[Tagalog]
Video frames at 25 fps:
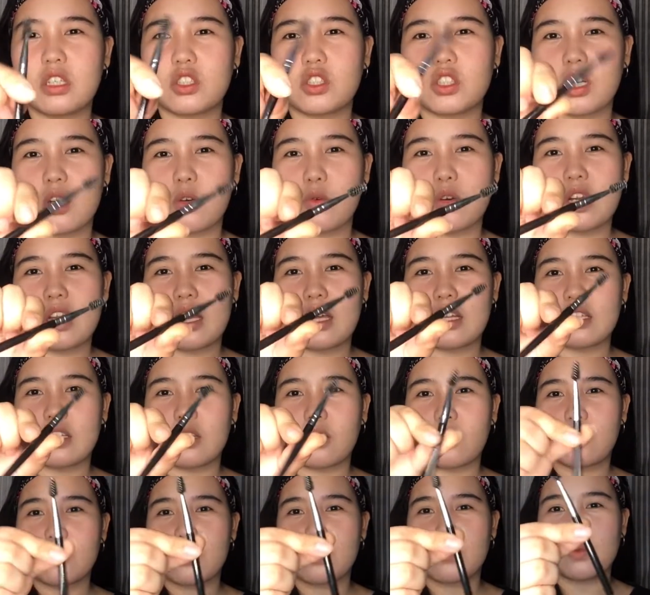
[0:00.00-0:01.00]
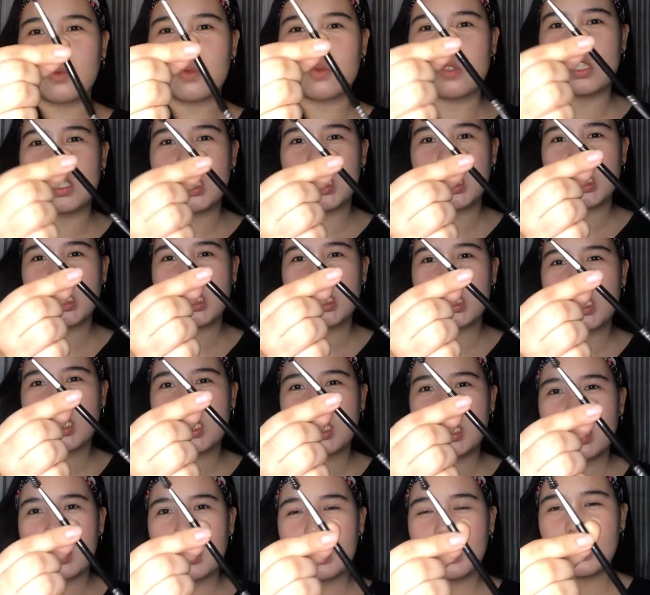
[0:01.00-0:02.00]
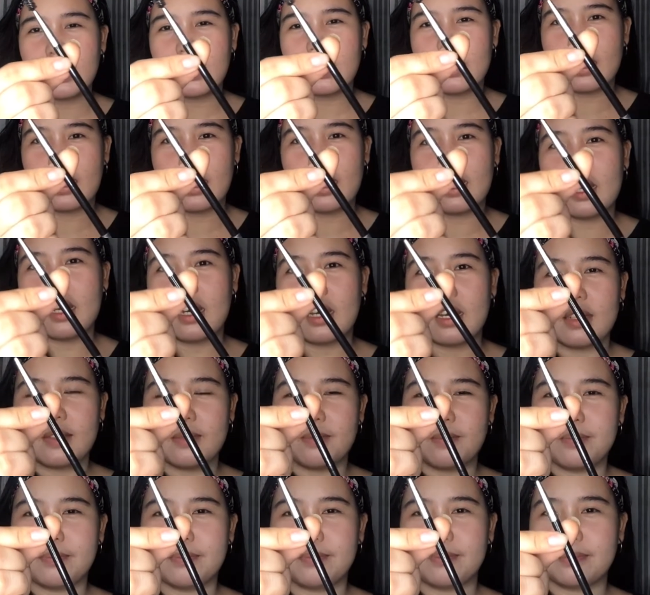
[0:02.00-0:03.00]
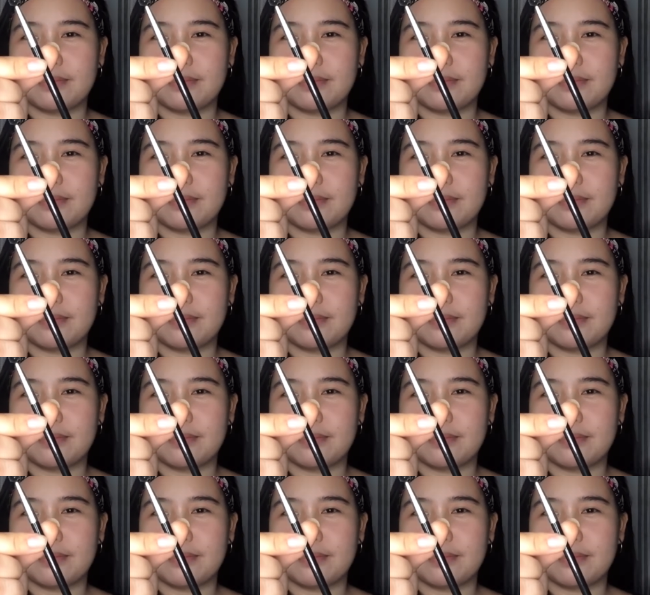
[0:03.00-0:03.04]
Tsaka wala rin akong spoolie. Yan.